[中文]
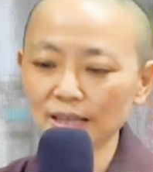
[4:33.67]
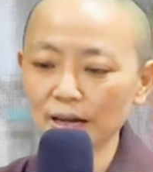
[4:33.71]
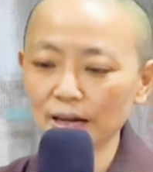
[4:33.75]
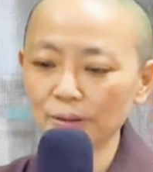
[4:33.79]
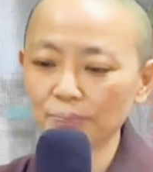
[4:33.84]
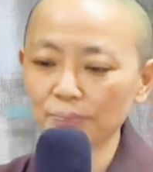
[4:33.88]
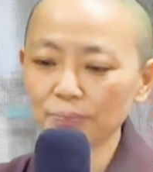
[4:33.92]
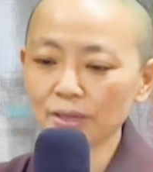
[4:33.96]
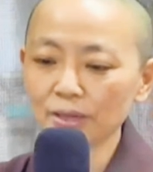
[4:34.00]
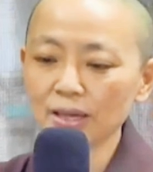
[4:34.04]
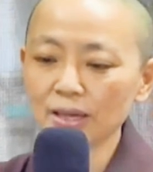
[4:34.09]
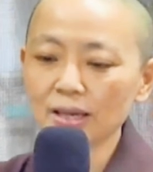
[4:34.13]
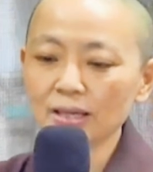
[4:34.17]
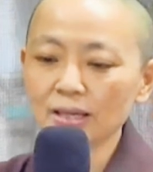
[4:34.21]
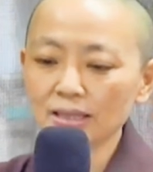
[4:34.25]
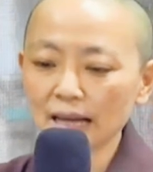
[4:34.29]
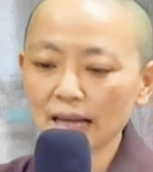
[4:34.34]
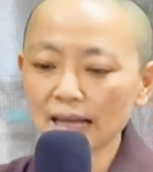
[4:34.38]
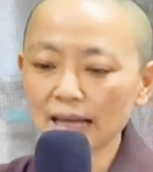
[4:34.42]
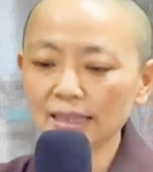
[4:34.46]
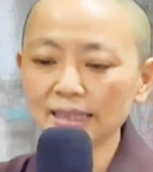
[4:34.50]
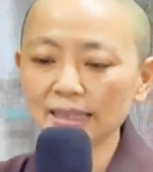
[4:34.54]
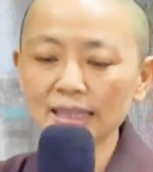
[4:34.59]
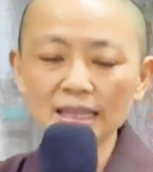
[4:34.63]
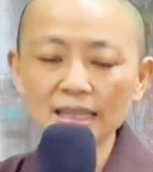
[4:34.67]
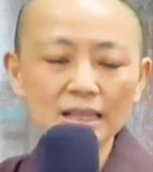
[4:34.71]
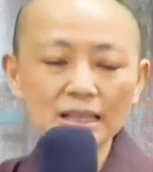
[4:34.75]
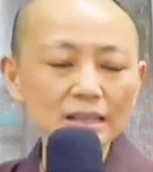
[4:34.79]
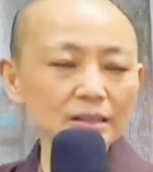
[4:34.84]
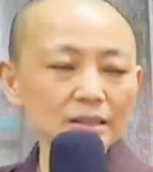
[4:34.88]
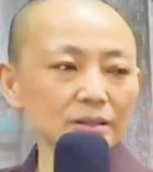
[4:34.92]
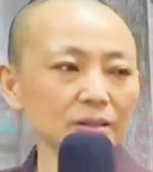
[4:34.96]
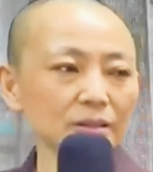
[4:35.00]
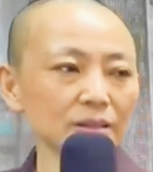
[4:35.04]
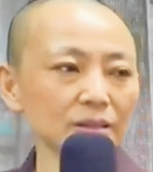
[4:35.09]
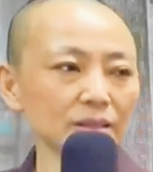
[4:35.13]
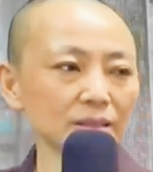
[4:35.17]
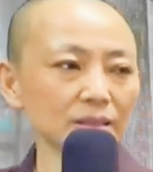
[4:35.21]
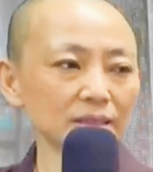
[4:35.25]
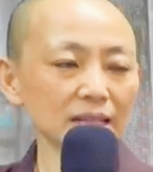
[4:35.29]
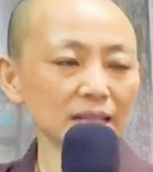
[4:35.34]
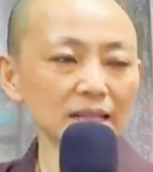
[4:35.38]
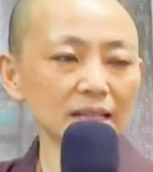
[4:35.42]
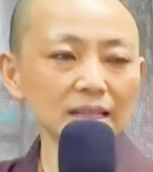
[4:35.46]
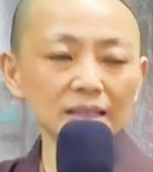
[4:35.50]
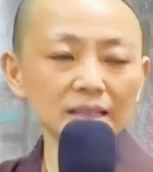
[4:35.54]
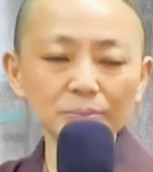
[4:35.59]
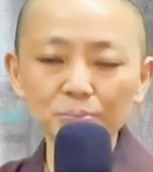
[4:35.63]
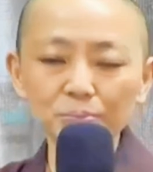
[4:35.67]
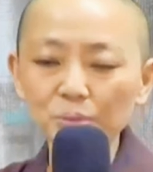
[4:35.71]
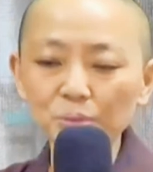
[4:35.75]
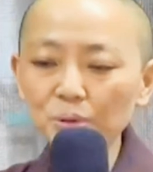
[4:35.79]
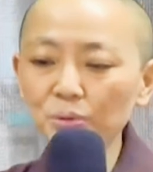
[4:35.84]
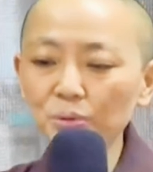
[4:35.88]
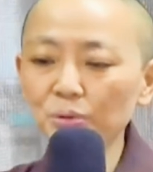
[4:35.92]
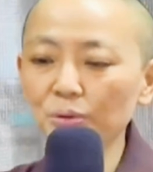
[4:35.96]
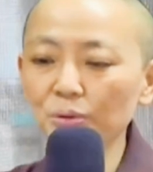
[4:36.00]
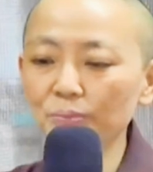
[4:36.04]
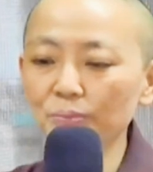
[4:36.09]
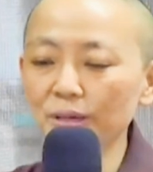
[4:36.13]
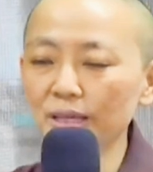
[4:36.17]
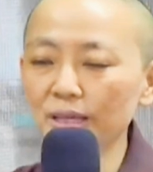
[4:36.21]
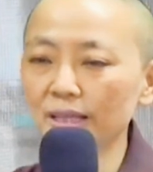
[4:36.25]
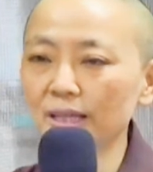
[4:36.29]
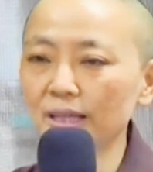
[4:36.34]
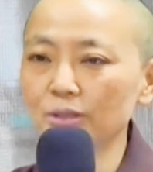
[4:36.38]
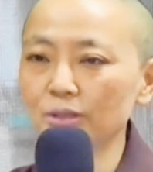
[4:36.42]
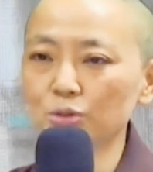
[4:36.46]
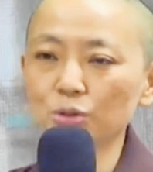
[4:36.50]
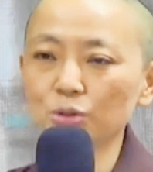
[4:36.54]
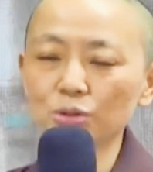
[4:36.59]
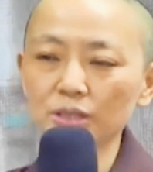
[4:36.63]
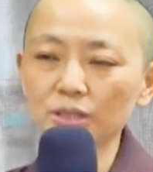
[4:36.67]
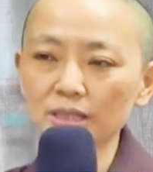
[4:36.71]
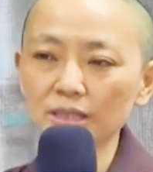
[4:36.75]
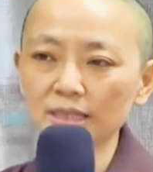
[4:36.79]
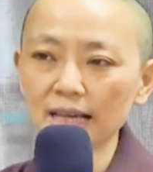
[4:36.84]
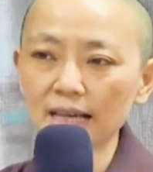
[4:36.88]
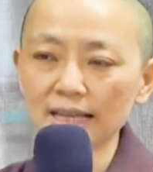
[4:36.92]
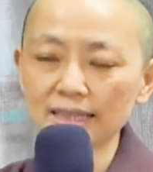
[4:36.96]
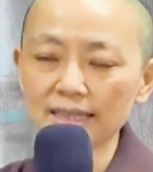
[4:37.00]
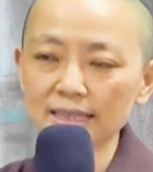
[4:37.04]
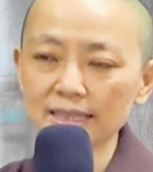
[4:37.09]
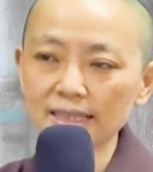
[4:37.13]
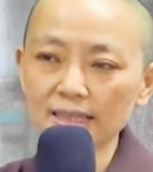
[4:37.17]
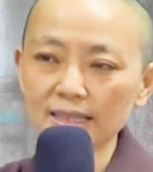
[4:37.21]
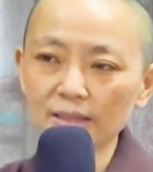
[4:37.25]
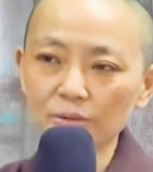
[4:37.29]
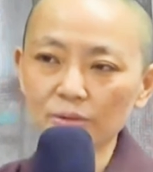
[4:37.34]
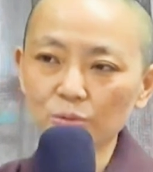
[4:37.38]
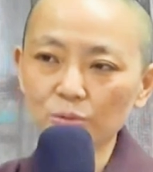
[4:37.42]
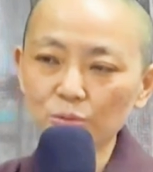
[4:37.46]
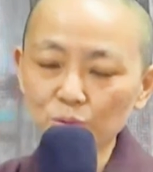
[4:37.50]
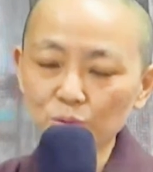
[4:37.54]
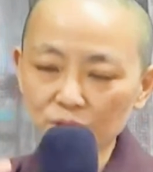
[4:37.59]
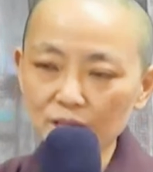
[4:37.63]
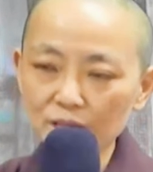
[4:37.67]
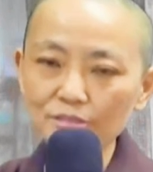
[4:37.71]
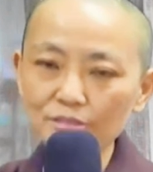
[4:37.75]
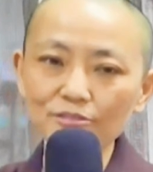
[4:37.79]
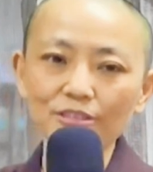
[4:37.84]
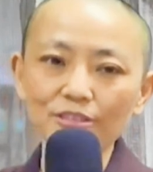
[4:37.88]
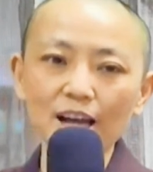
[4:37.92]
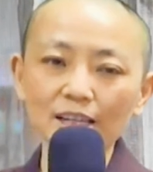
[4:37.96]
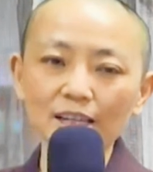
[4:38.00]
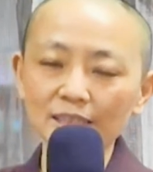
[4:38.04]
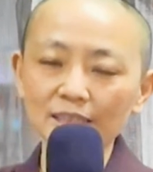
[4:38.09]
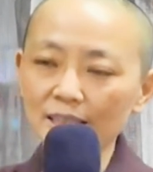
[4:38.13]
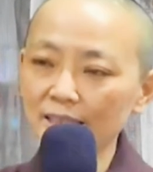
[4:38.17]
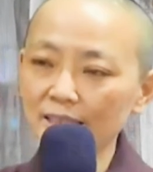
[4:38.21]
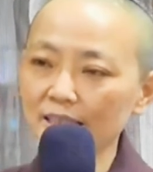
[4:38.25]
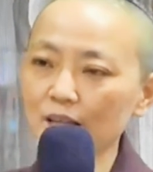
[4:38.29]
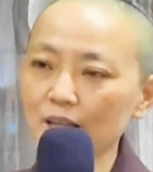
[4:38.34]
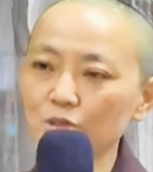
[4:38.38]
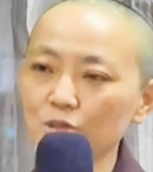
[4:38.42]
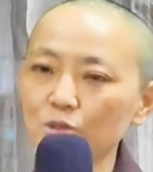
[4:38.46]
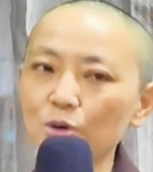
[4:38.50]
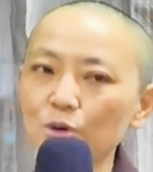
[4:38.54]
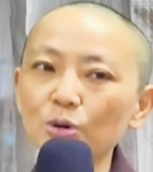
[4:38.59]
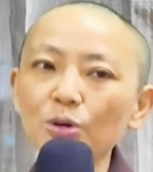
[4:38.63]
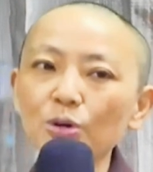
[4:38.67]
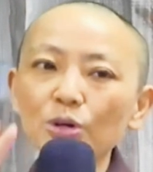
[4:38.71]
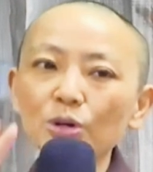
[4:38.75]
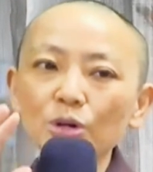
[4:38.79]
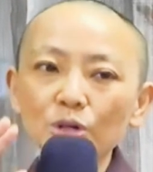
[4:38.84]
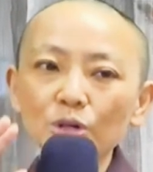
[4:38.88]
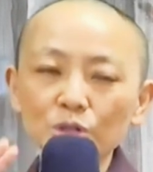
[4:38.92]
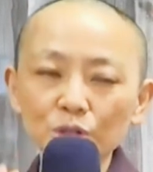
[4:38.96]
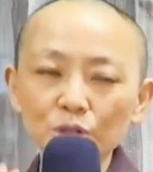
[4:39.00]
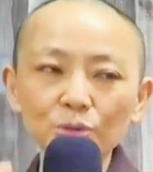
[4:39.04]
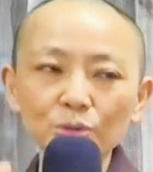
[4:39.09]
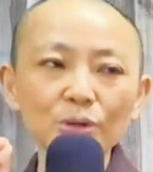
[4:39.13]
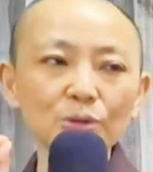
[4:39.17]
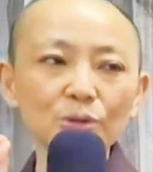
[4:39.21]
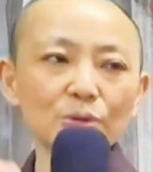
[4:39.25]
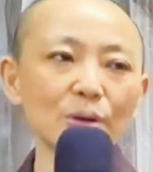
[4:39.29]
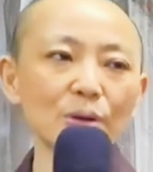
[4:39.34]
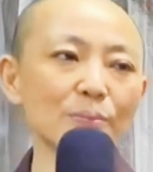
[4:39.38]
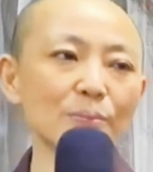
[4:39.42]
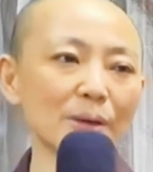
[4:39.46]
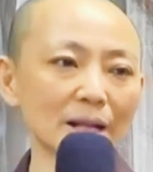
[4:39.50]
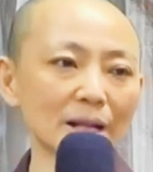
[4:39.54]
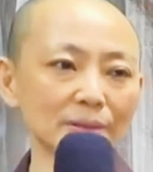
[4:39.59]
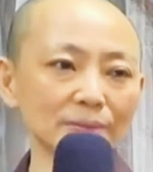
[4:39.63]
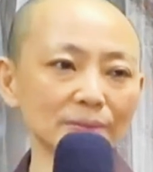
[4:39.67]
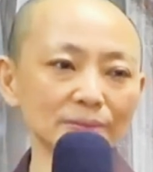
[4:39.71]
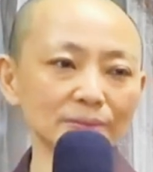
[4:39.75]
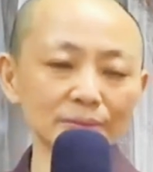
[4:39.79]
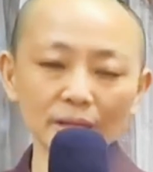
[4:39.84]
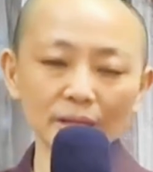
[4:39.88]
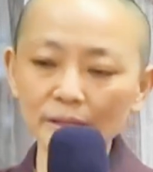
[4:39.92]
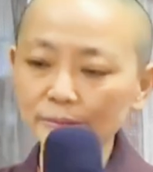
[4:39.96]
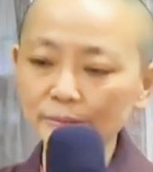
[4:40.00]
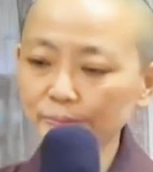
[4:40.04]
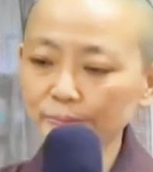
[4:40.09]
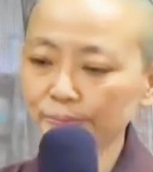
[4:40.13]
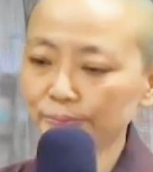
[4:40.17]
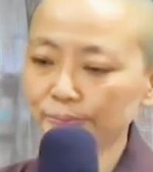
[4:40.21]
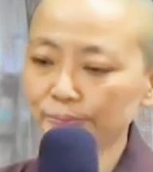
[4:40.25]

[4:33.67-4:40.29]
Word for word: 哈，产提的波罗蜜呢，就是在这个无生法忍当中就会圆满，好。